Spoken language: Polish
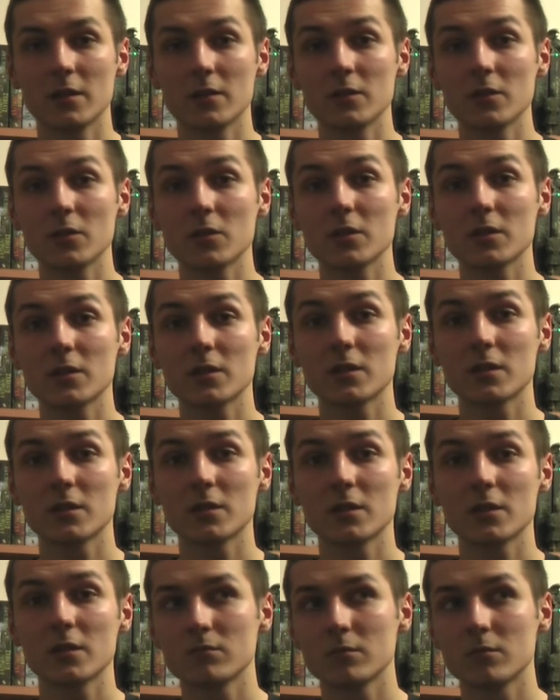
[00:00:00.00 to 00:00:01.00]
no i
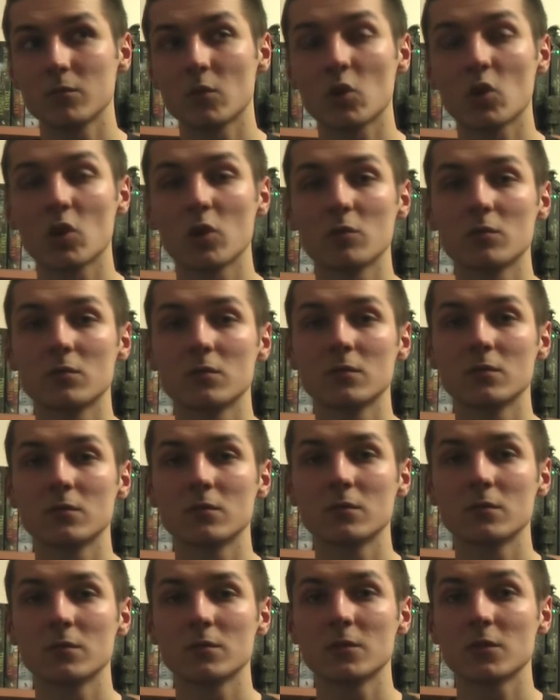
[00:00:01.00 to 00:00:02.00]
mogą
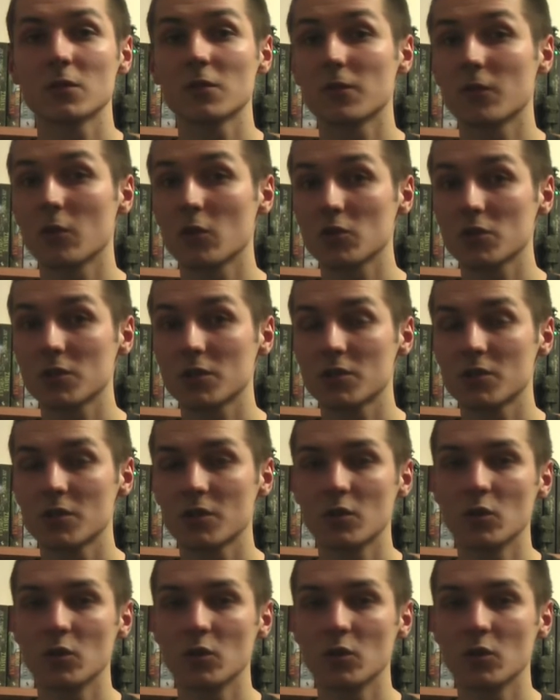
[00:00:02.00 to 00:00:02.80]
tworzyć